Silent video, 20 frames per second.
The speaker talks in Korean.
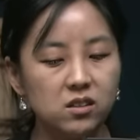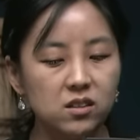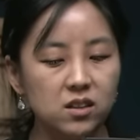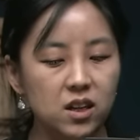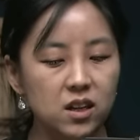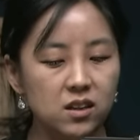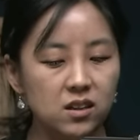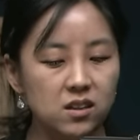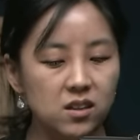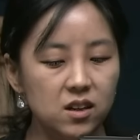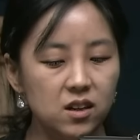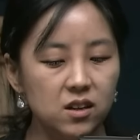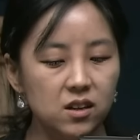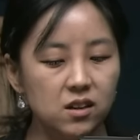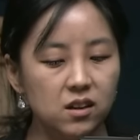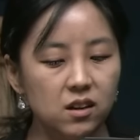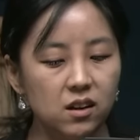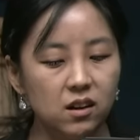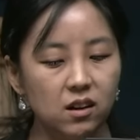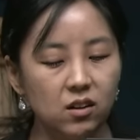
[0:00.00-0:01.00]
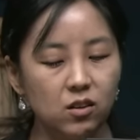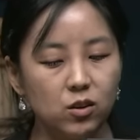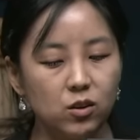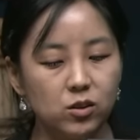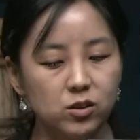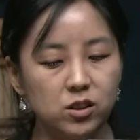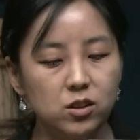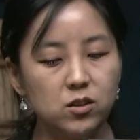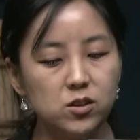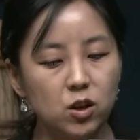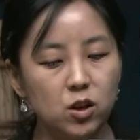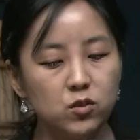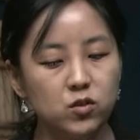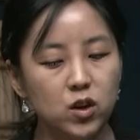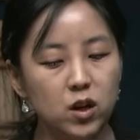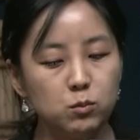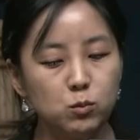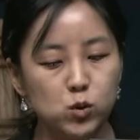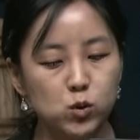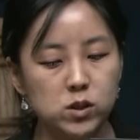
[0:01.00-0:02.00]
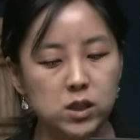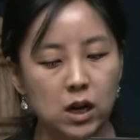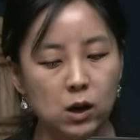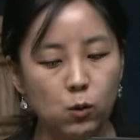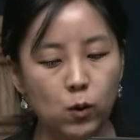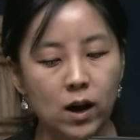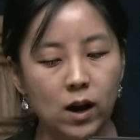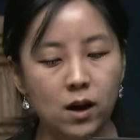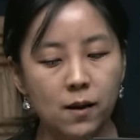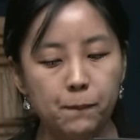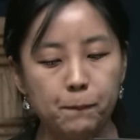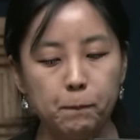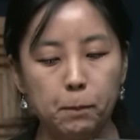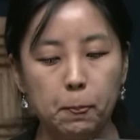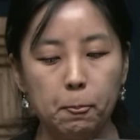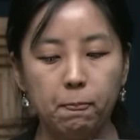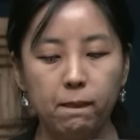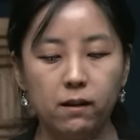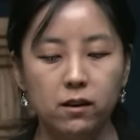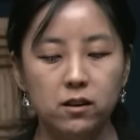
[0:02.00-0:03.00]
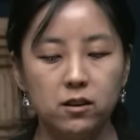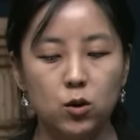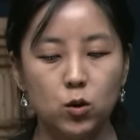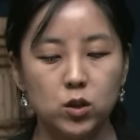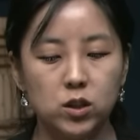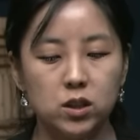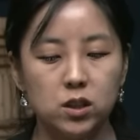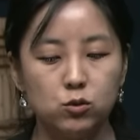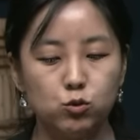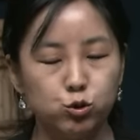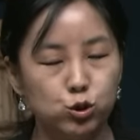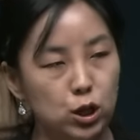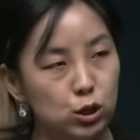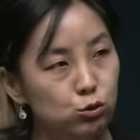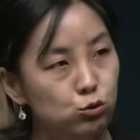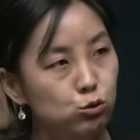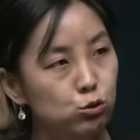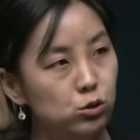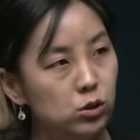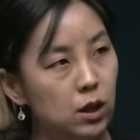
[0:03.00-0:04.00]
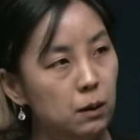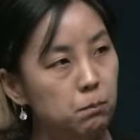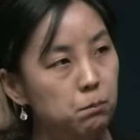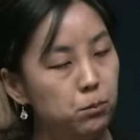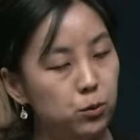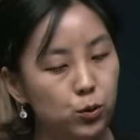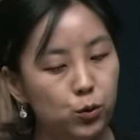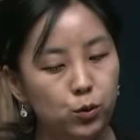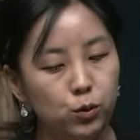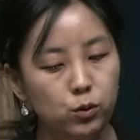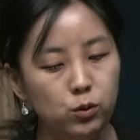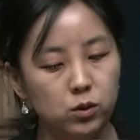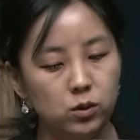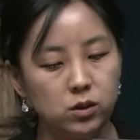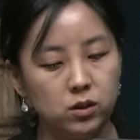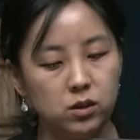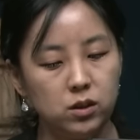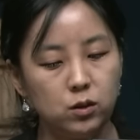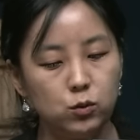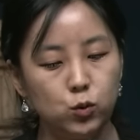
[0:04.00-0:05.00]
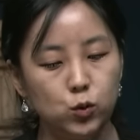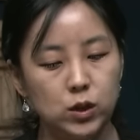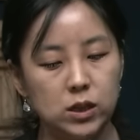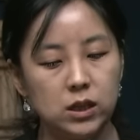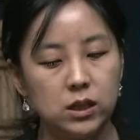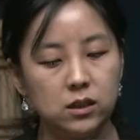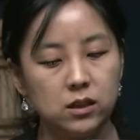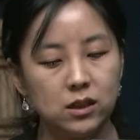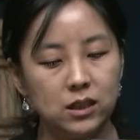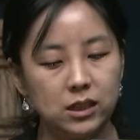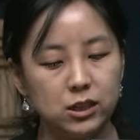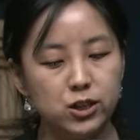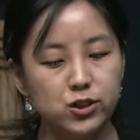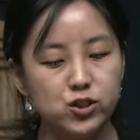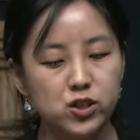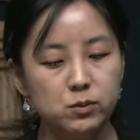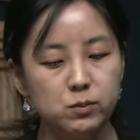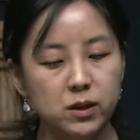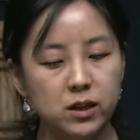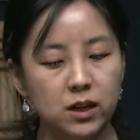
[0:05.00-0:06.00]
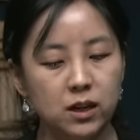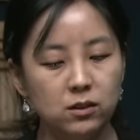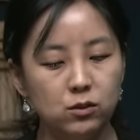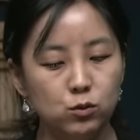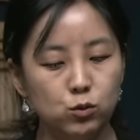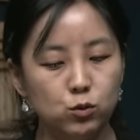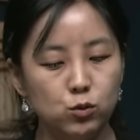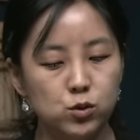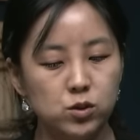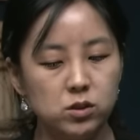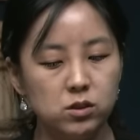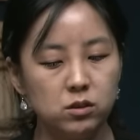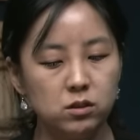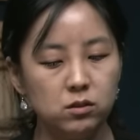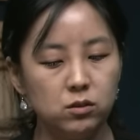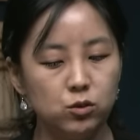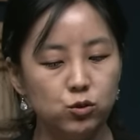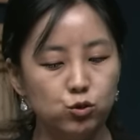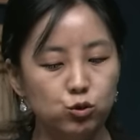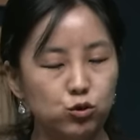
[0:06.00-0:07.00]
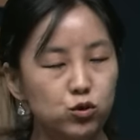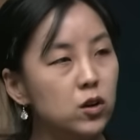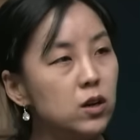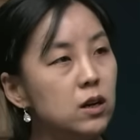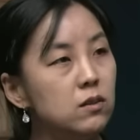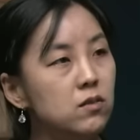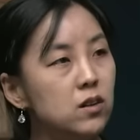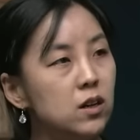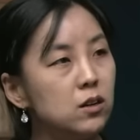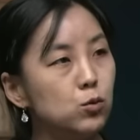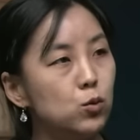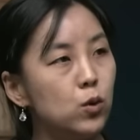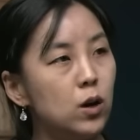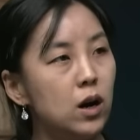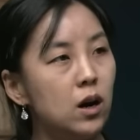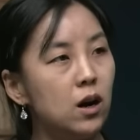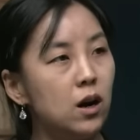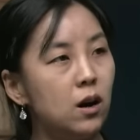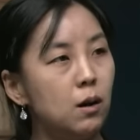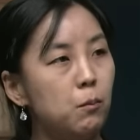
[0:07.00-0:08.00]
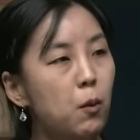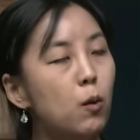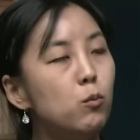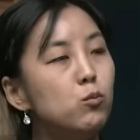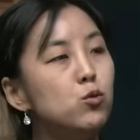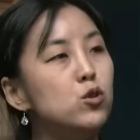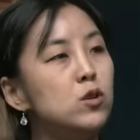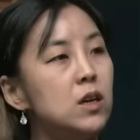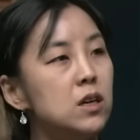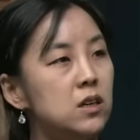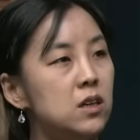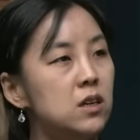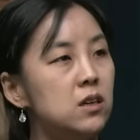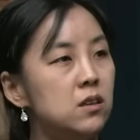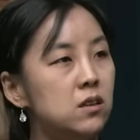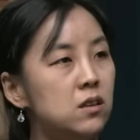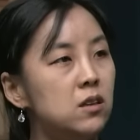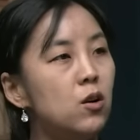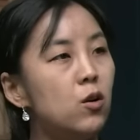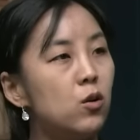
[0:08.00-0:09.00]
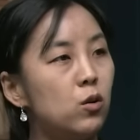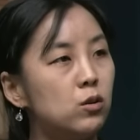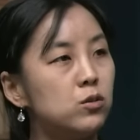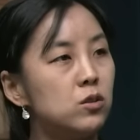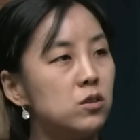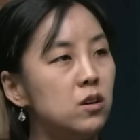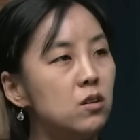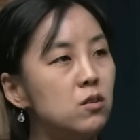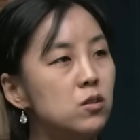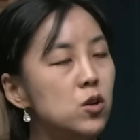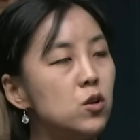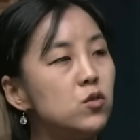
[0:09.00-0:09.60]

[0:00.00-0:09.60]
근데 어, 그런 서철 목사와 여기 구뎅구 대표 그리고 이 그리심이라는 곳은 류철환 장로가 법률 대리인이었거든요.